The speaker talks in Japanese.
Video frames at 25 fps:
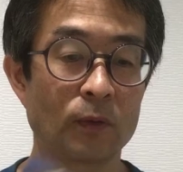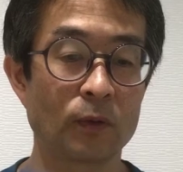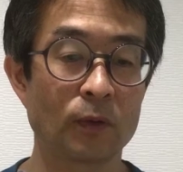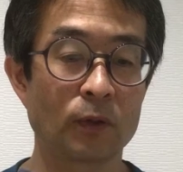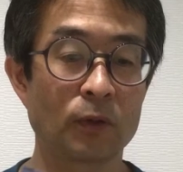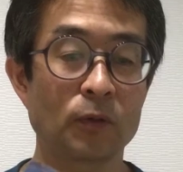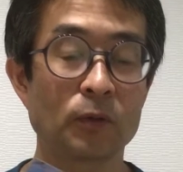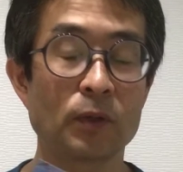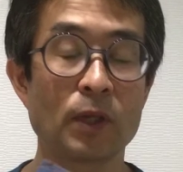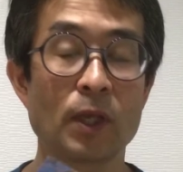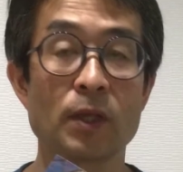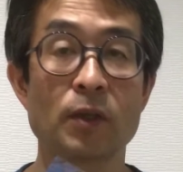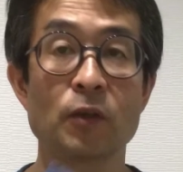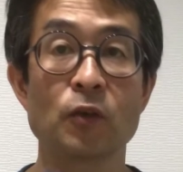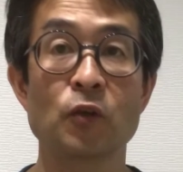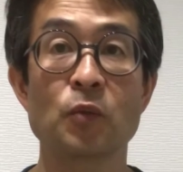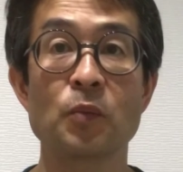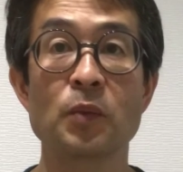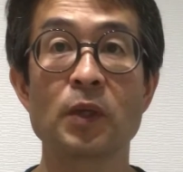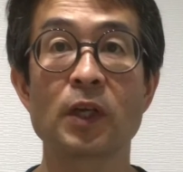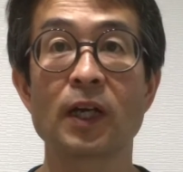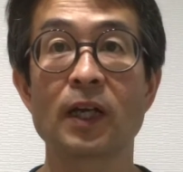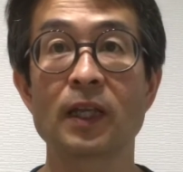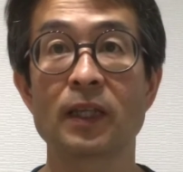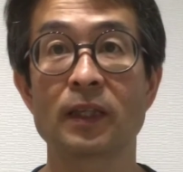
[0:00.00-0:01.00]
去年よ
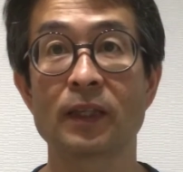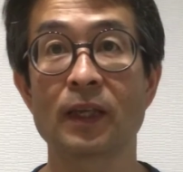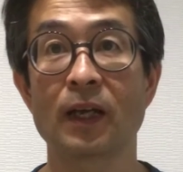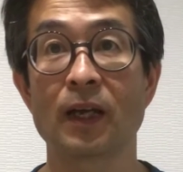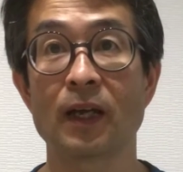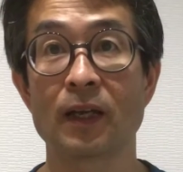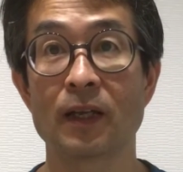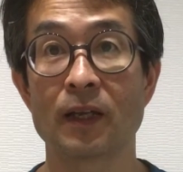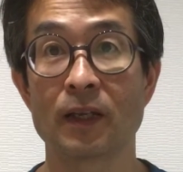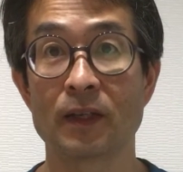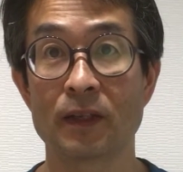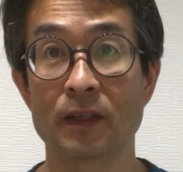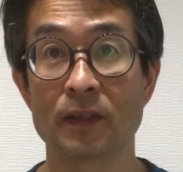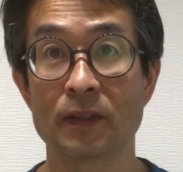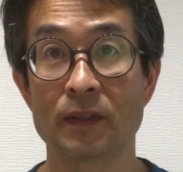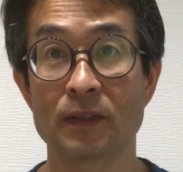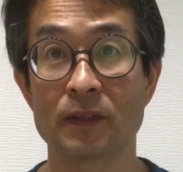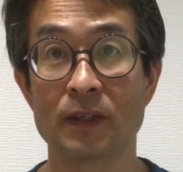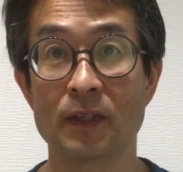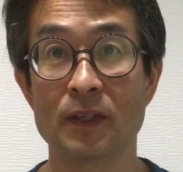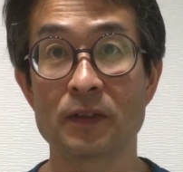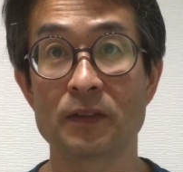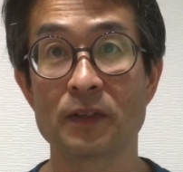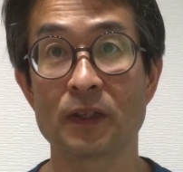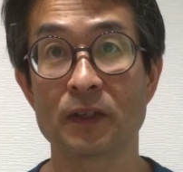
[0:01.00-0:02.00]
みがえった
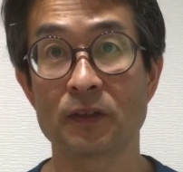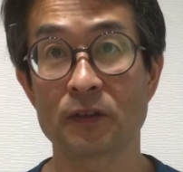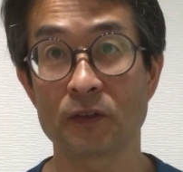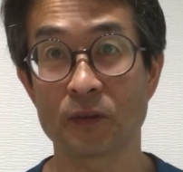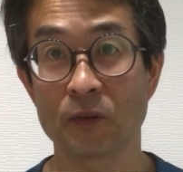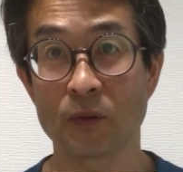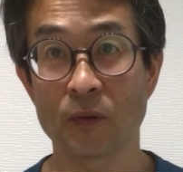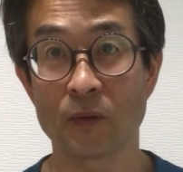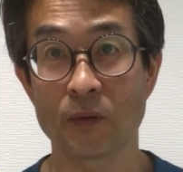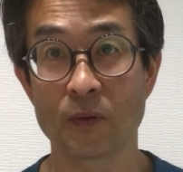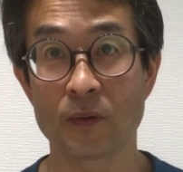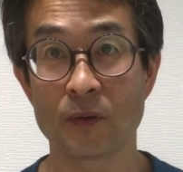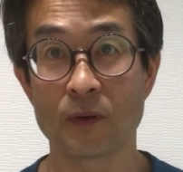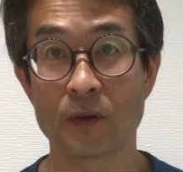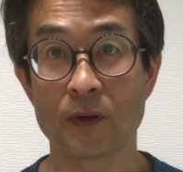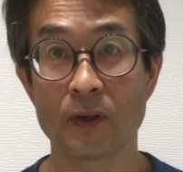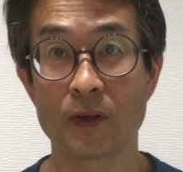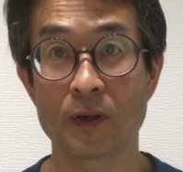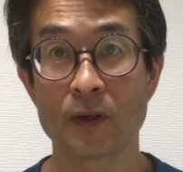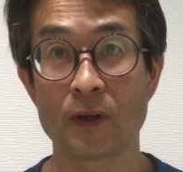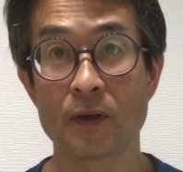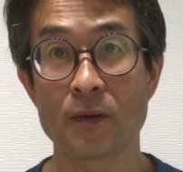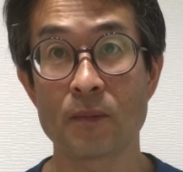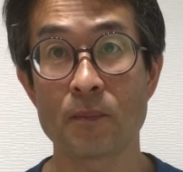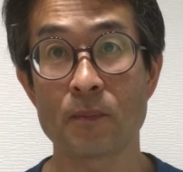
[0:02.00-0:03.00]
伝説の
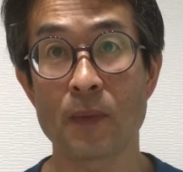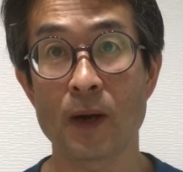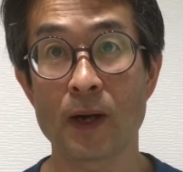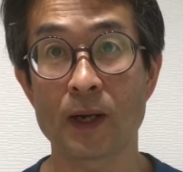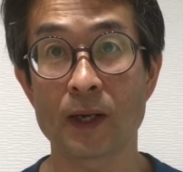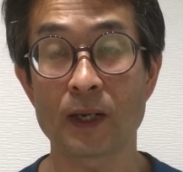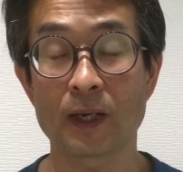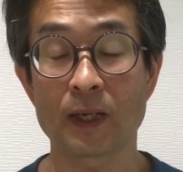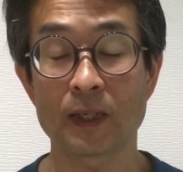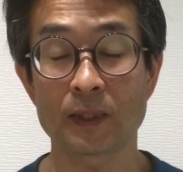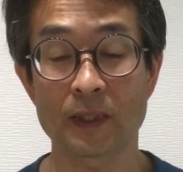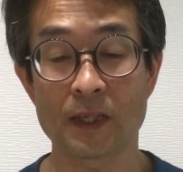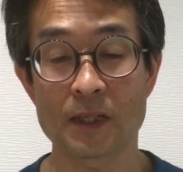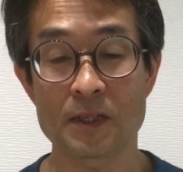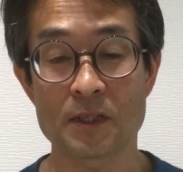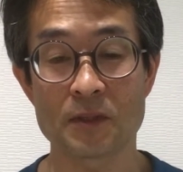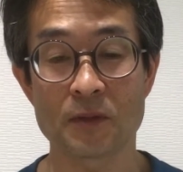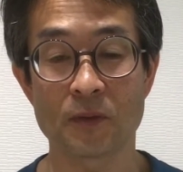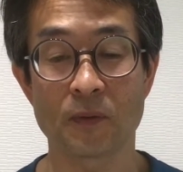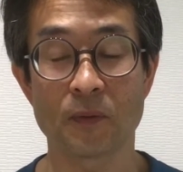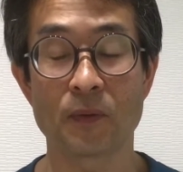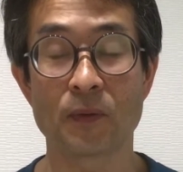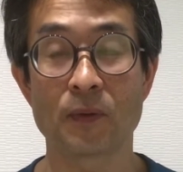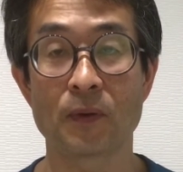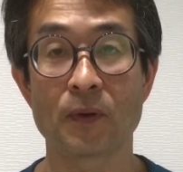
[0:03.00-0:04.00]
漫画家たち
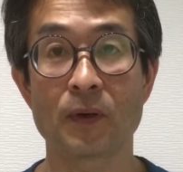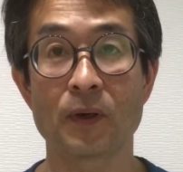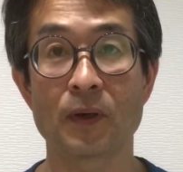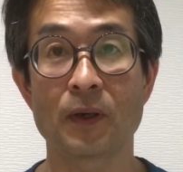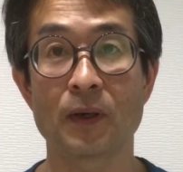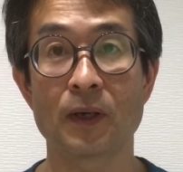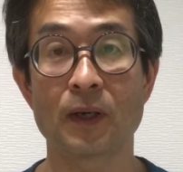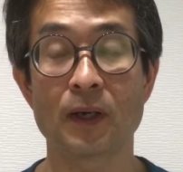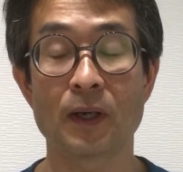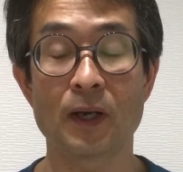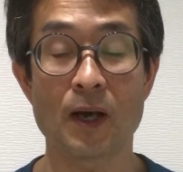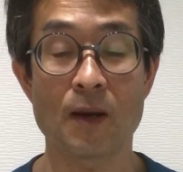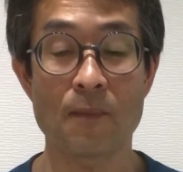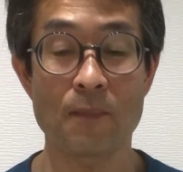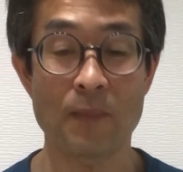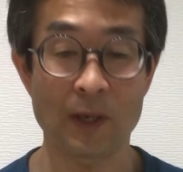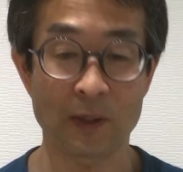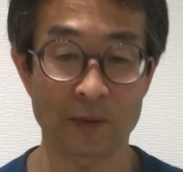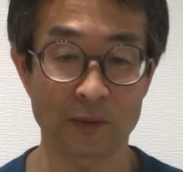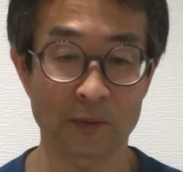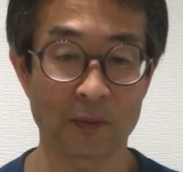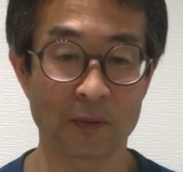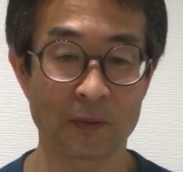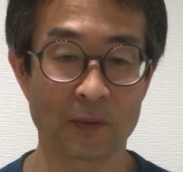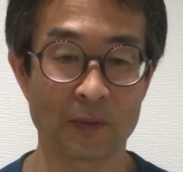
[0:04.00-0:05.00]
の
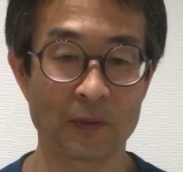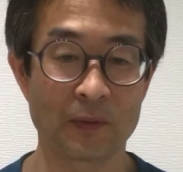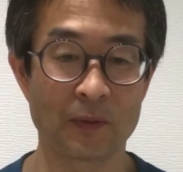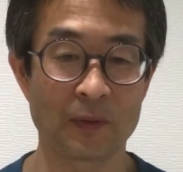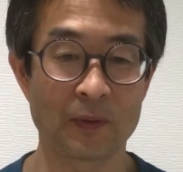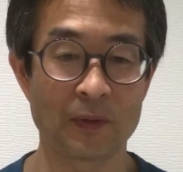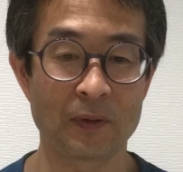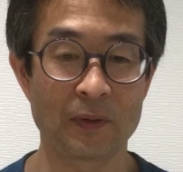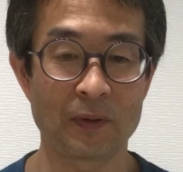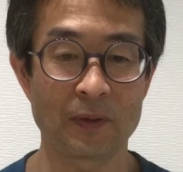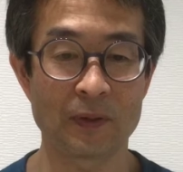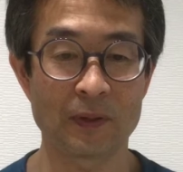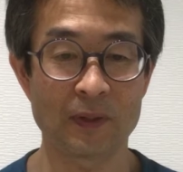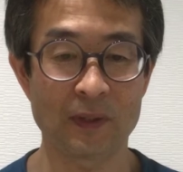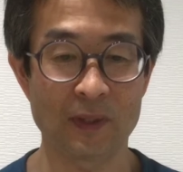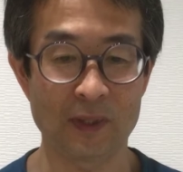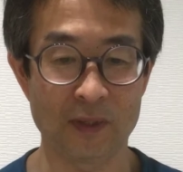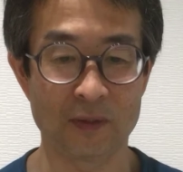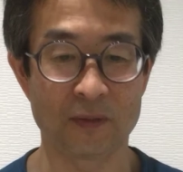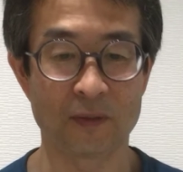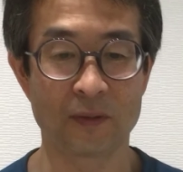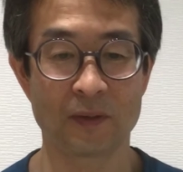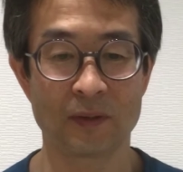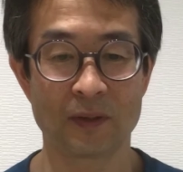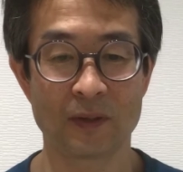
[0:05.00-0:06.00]
アパートで
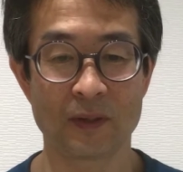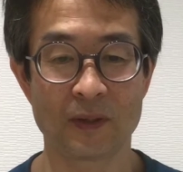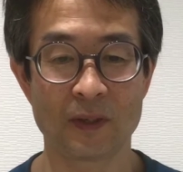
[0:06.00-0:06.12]
す、